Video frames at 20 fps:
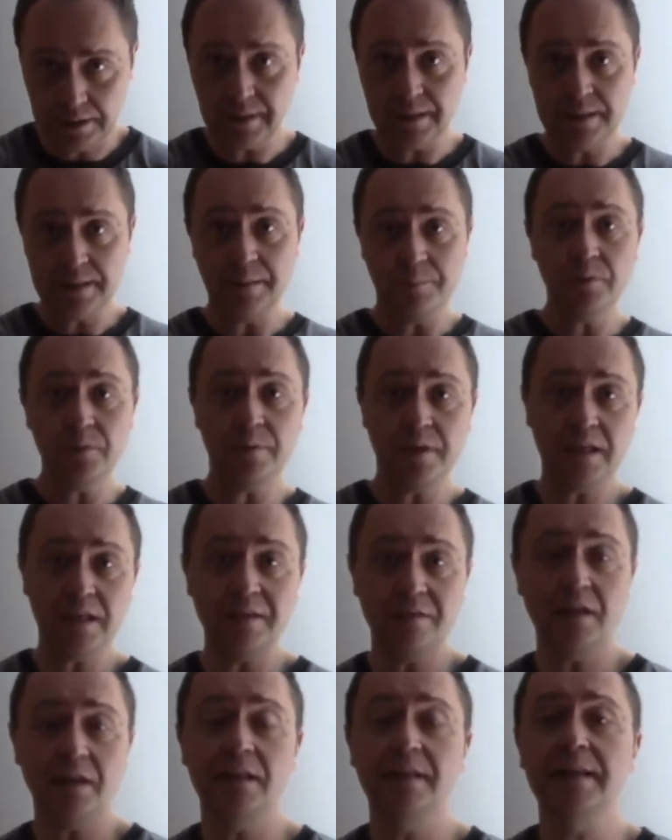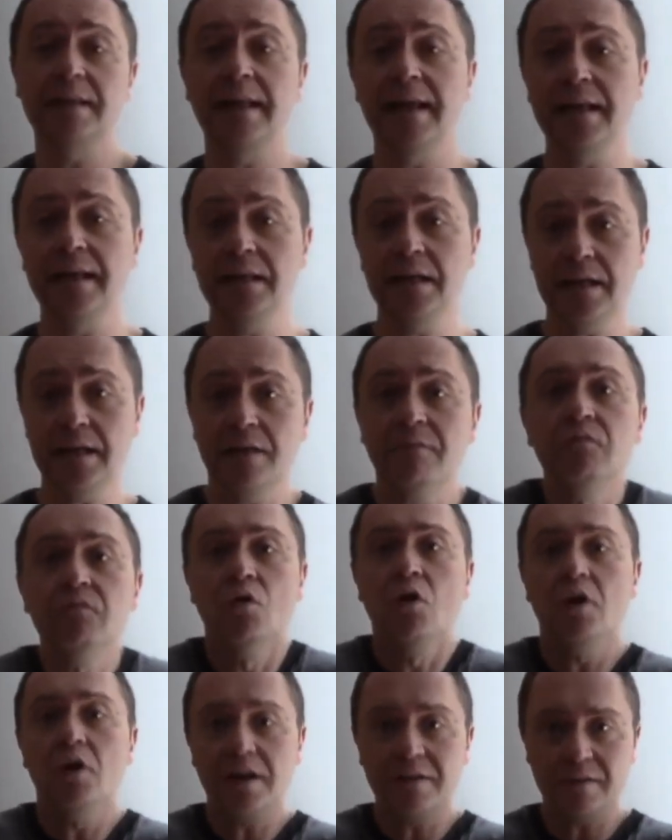ad esempio, per chi viene in Thailandia, che
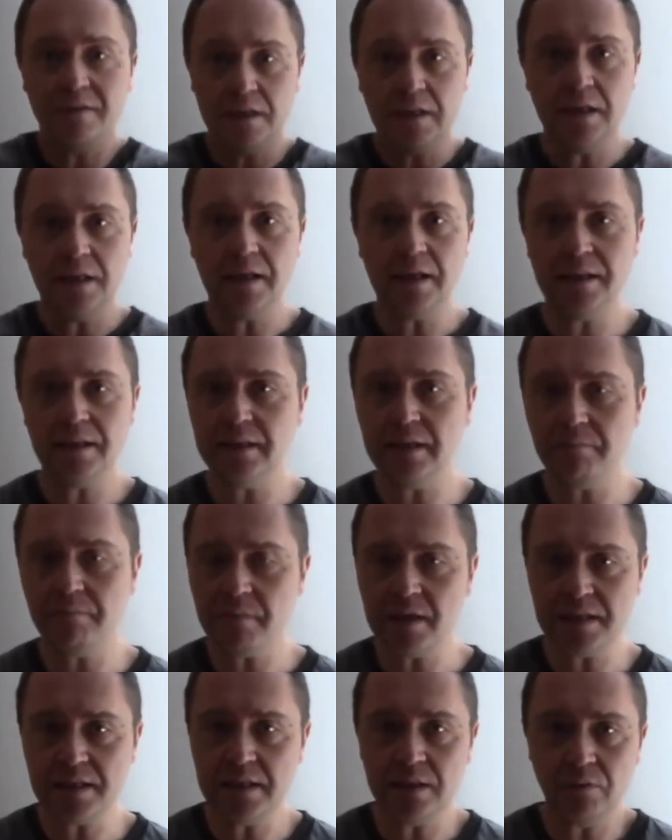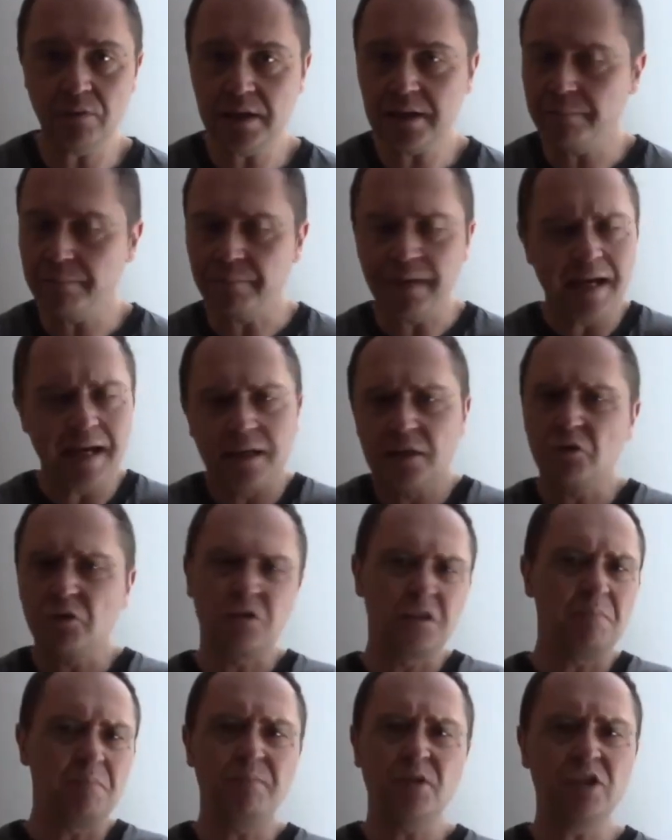vuole venire tre mesi da qualche parte o
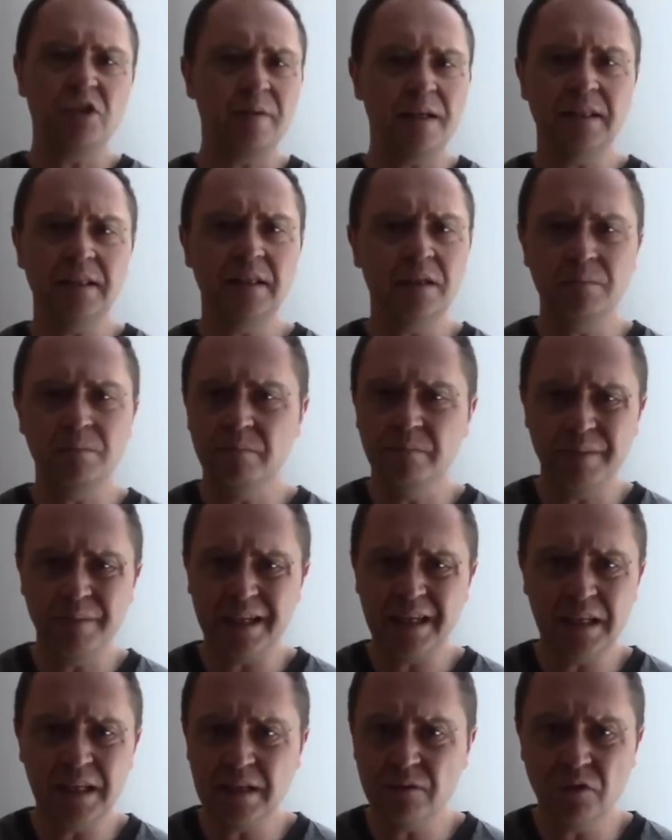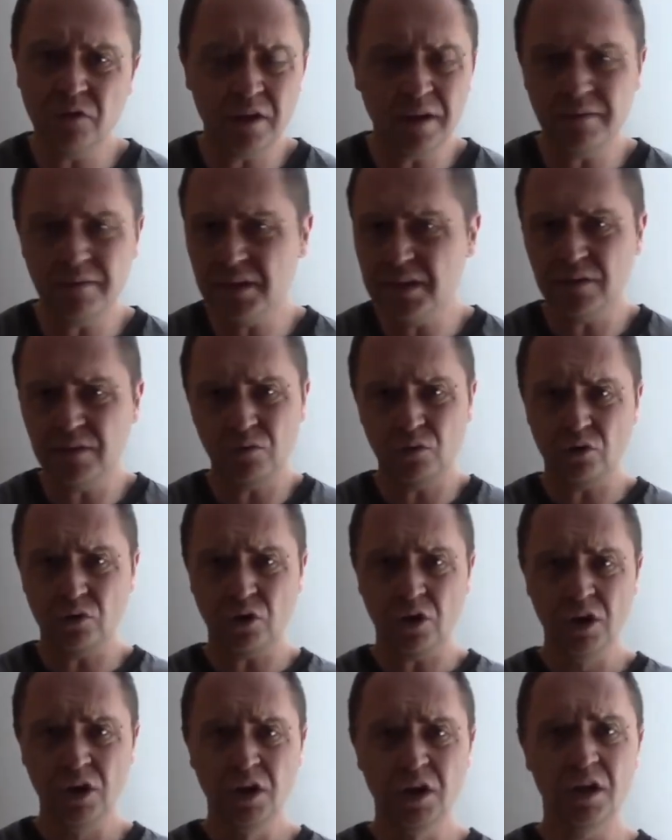semplicemente per chi di voi avesse
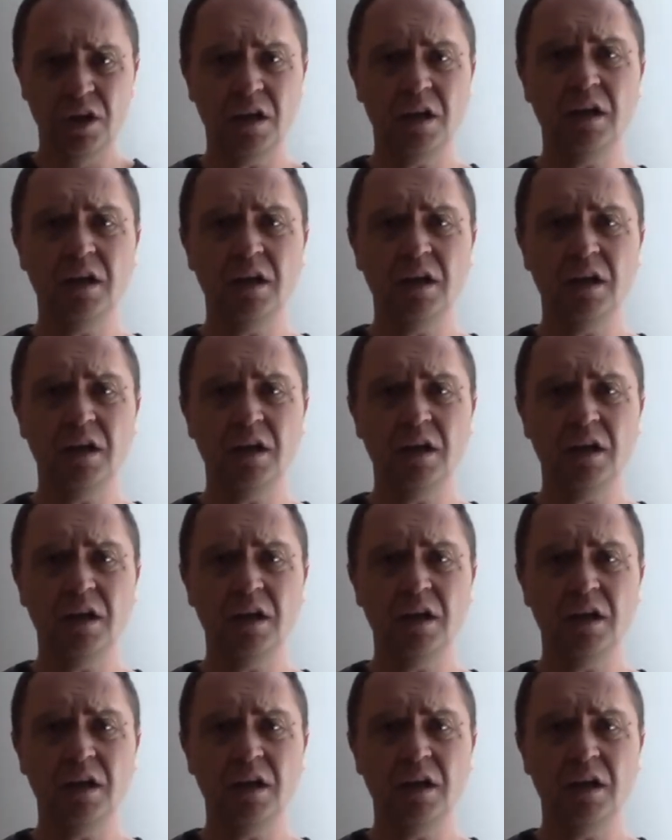voluto eh,